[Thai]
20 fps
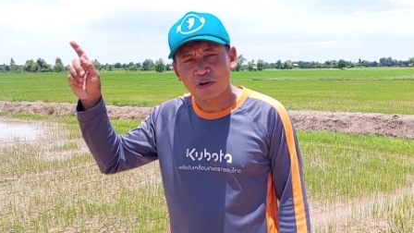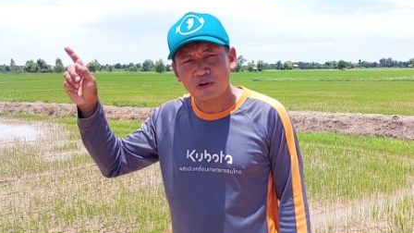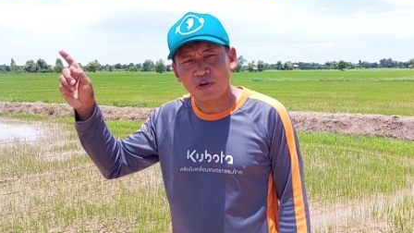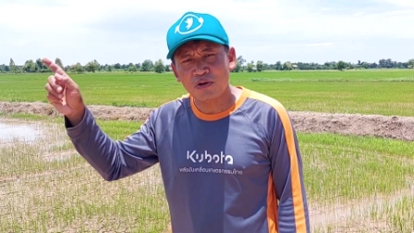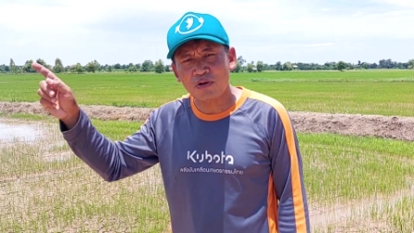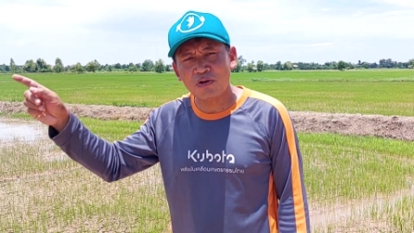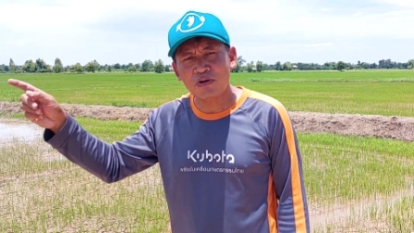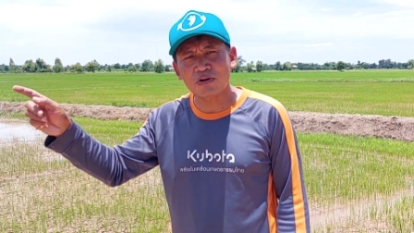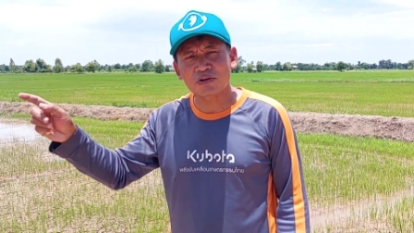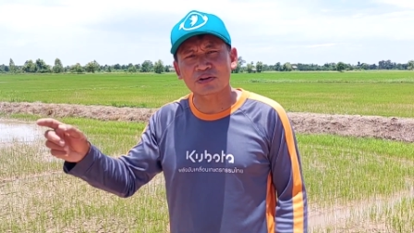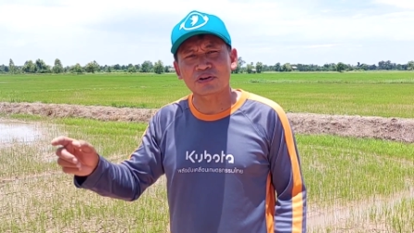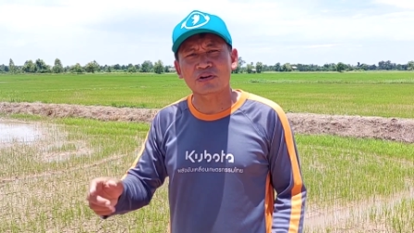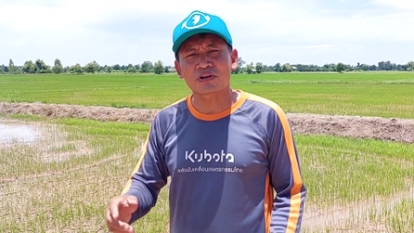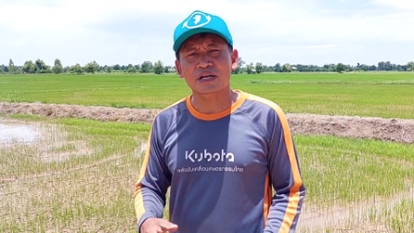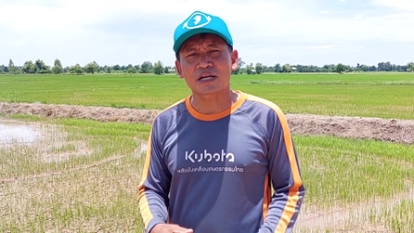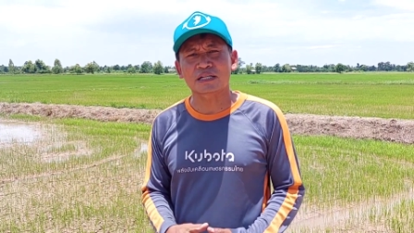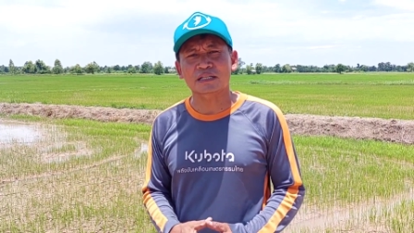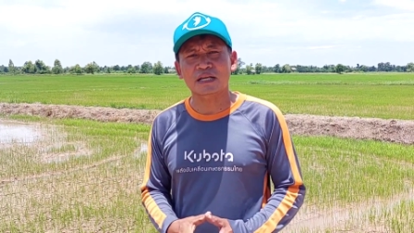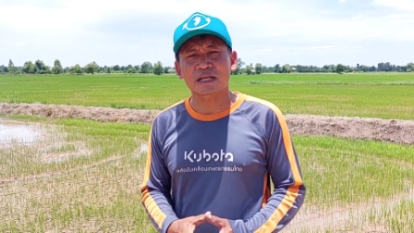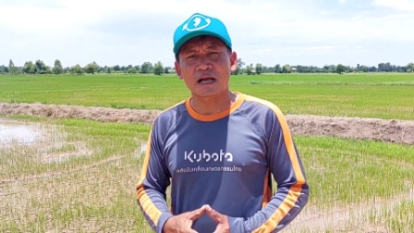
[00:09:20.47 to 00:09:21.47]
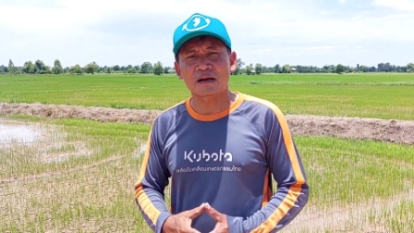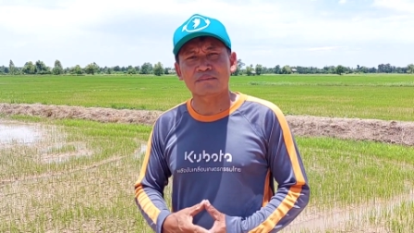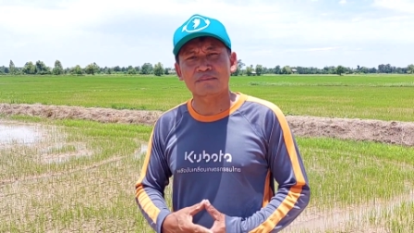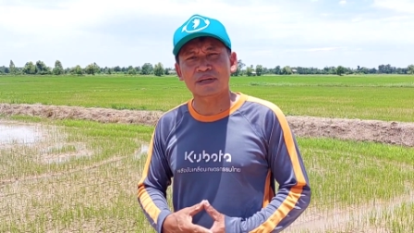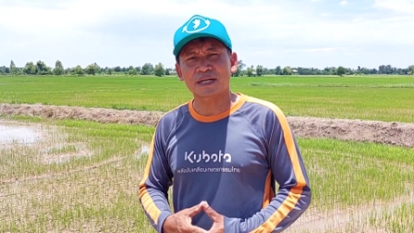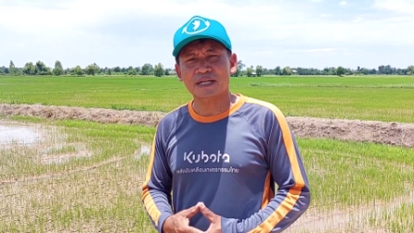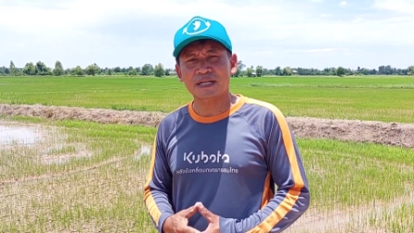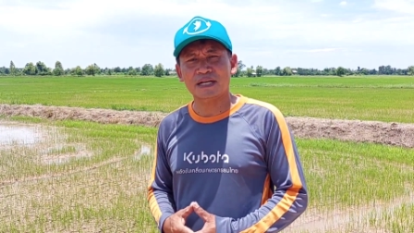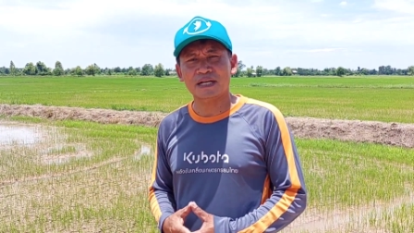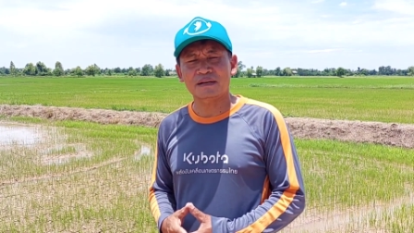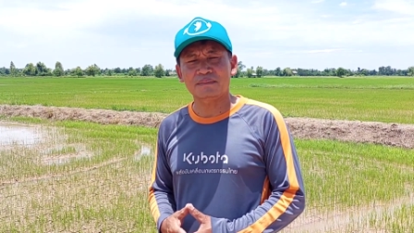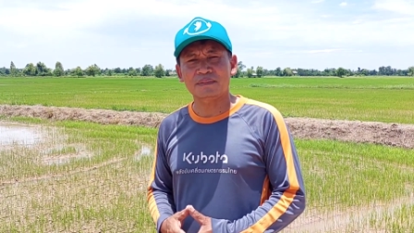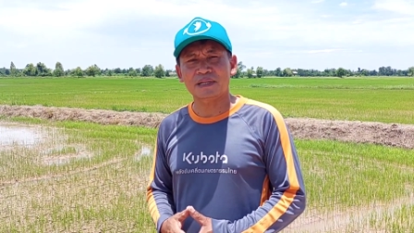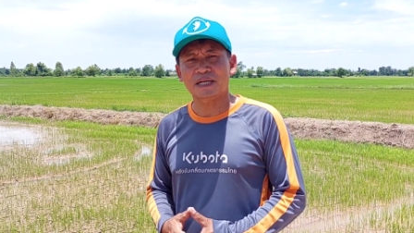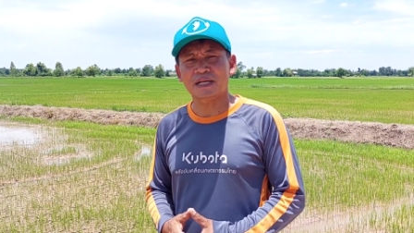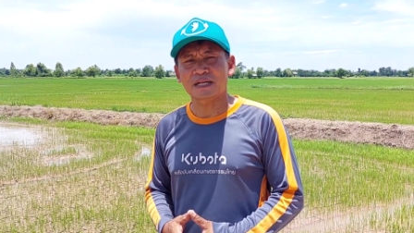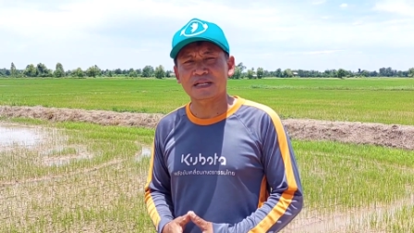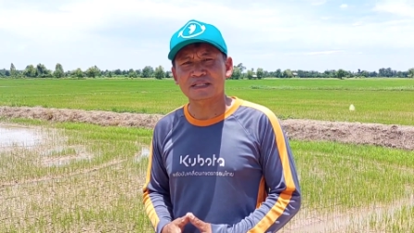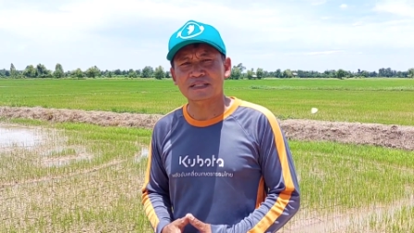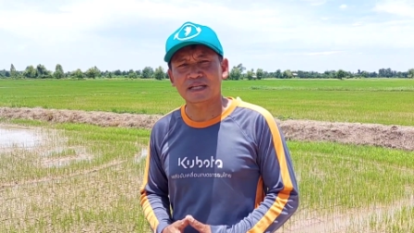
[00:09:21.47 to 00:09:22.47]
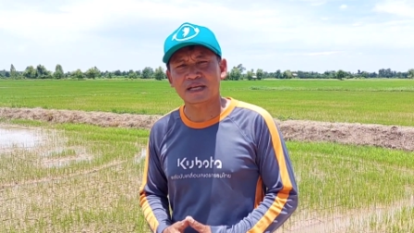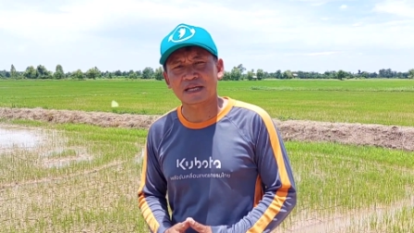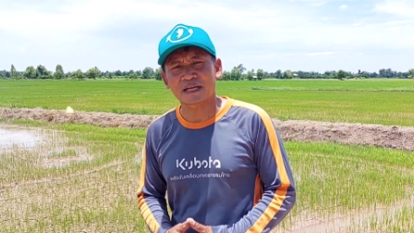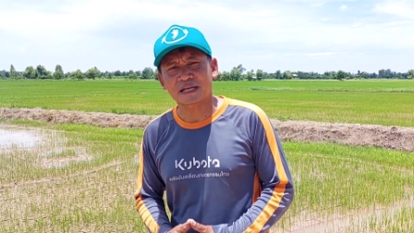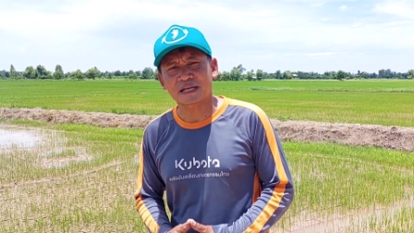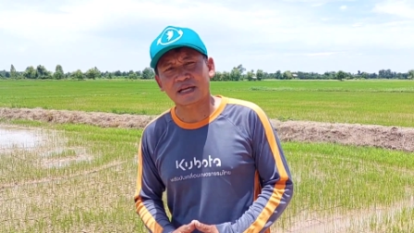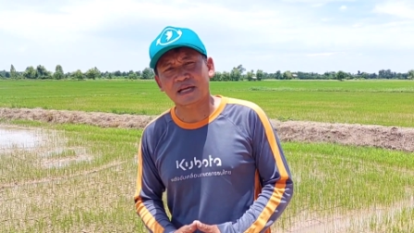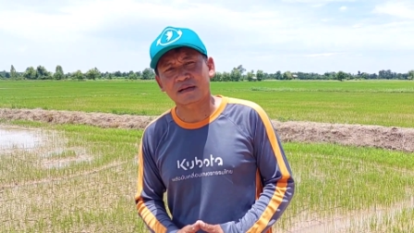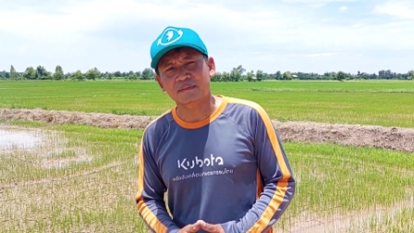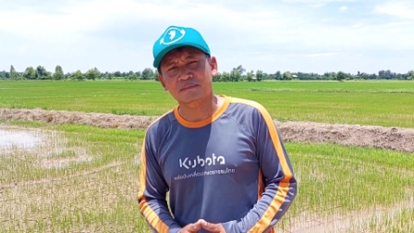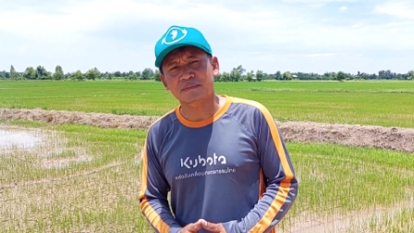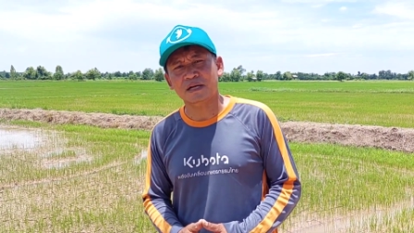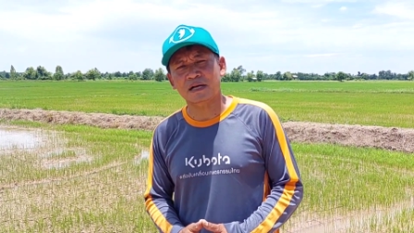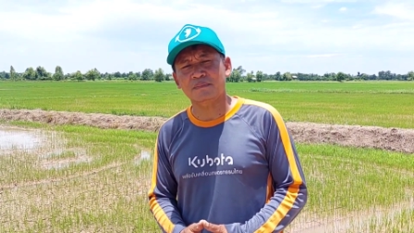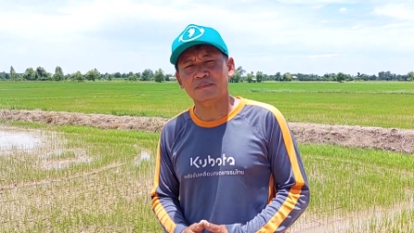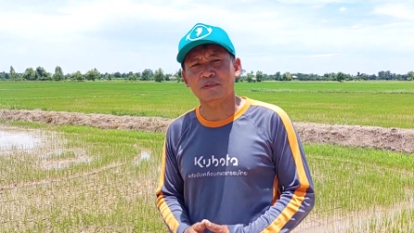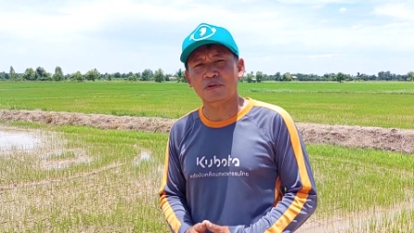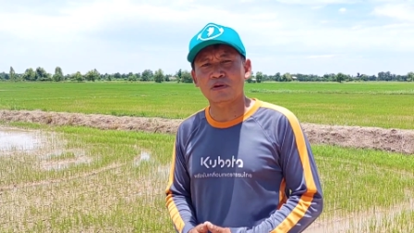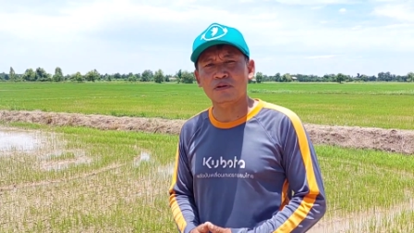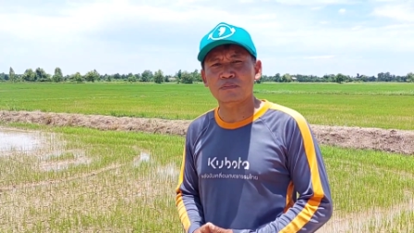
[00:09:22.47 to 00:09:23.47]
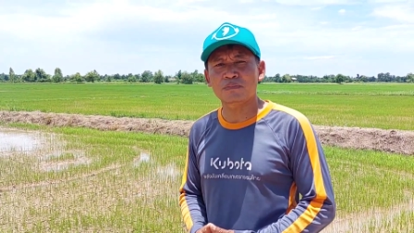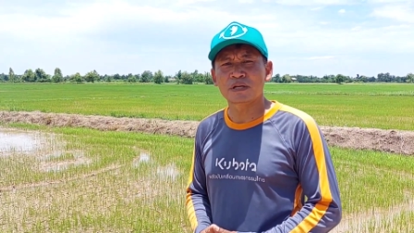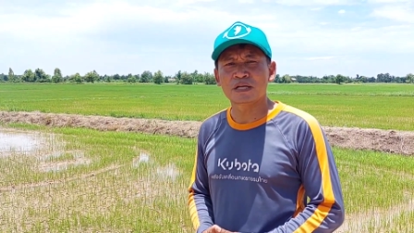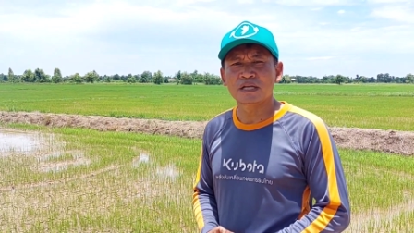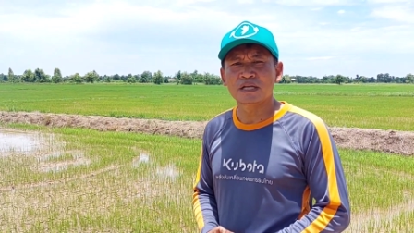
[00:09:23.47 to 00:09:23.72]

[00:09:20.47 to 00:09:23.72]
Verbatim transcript: โคกหนองนาธรรมมะข่ามหาสารคามครับผม